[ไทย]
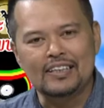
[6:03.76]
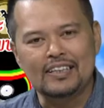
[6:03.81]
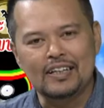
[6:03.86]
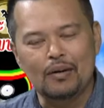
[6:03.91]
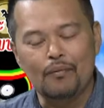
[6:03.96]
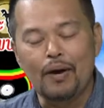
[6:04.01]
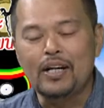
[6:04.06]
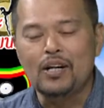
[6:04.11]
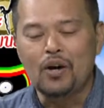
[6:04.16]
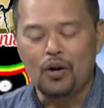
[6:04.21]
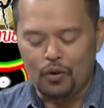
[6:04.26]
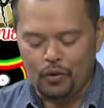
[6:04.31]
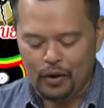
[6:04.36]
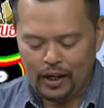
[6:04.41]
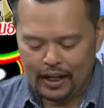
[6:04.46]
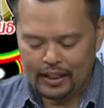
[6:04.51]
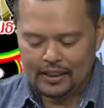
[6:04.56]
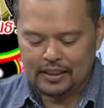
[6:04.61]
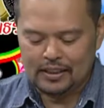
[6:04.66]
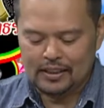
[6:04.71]
จังหวัดร้อย
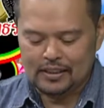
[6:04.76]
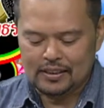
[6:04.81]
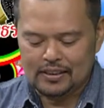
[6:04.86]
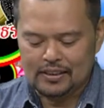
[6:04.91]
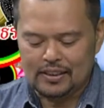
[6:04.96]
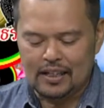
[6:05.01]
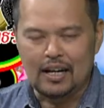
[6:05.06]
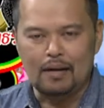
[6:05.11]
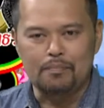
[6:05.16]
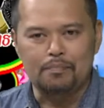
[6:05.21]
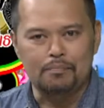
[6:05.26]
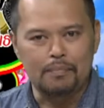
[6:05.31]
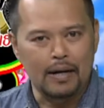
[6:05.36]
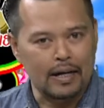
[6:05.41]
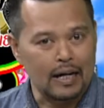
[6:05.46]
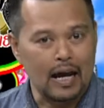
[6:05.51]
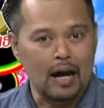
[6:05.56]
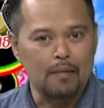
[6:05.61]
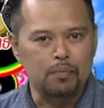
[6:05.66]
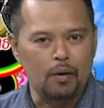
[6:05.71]
เอ็ดนะครับเบรก
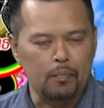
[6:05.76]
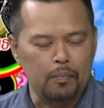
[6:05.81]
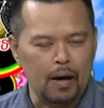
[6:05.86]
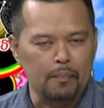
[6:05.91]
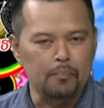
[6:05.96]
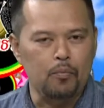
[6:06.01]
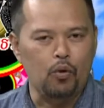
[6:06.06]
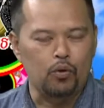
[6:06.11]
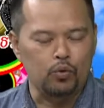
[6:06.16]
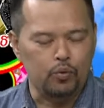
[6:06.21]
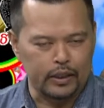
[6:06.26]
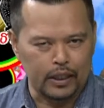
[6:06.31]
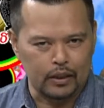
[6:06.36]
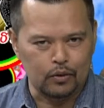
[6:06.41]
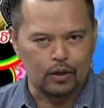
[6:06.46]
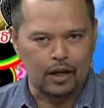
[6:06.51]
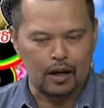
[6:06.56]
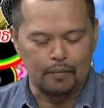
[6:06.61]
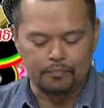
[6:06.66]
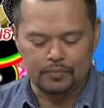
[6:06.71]
หน้าพบกับคนหัวใจท
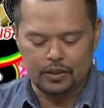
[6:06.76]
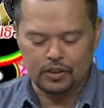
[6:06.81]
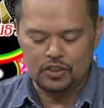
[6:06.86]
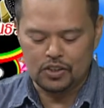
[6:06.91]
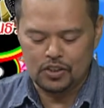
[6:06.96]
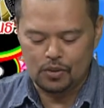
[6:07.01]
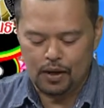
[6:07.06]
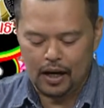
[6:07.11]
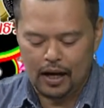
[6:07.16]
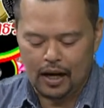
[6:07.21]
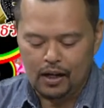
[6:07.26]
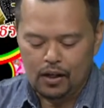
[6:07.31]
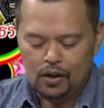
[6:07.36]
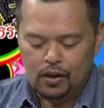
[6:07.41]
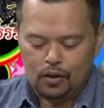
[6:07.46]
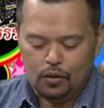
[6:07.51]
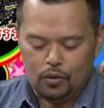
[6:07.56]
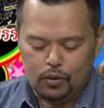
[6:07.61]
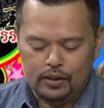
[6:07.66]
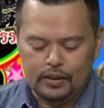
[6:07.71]
องคำที่ชื่อว่า
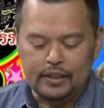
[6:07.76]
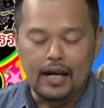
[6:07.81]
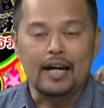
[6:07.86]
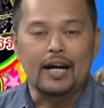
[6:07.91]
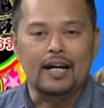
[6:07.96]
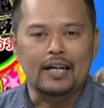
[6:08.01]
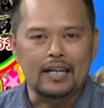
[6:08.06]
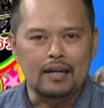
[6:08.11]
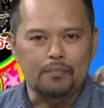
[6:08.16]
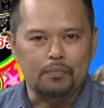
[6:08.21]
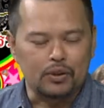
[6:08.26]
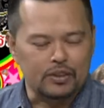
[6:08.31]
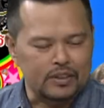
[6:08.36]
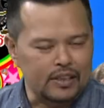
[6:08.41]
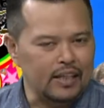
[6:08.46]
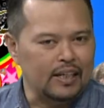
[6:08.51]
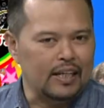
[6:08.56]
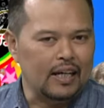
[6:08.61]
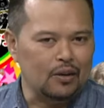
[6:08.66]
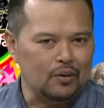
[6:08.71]
คุณดารณีผล
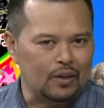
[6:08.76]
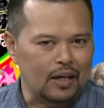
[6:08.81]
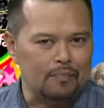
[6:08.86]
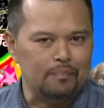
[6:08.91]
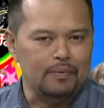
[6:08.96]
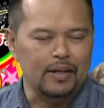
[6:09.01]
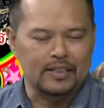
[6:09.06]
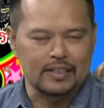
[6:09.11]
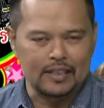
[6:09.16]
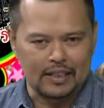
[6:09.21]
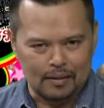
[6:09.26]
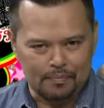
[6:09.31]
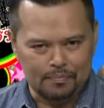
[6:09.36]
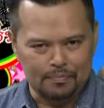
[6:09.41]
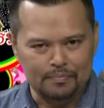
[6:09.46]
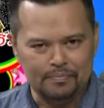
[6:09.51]
ซี่แน่นอนครับเรียนเชิญครับ